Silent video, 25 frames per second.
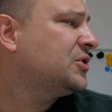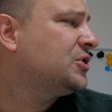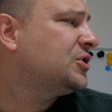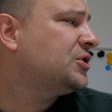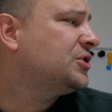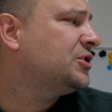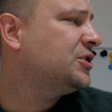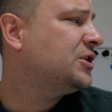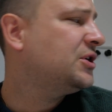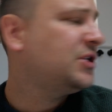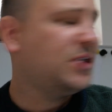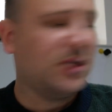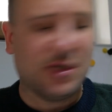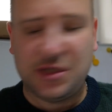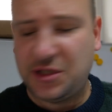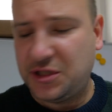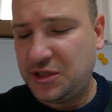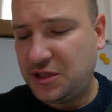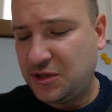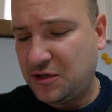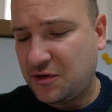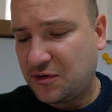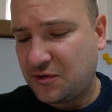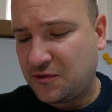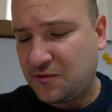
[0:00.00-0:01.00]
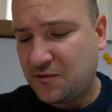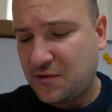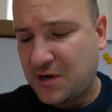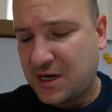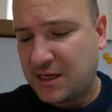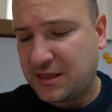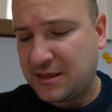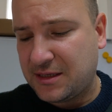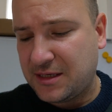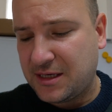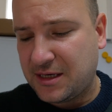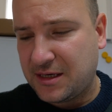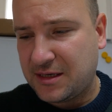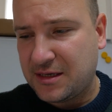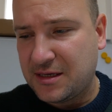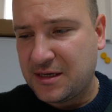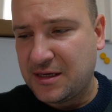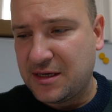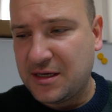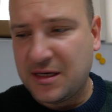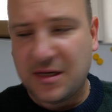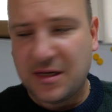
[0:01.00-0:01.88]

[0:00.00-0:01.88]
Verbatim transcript: 30 dokładnie,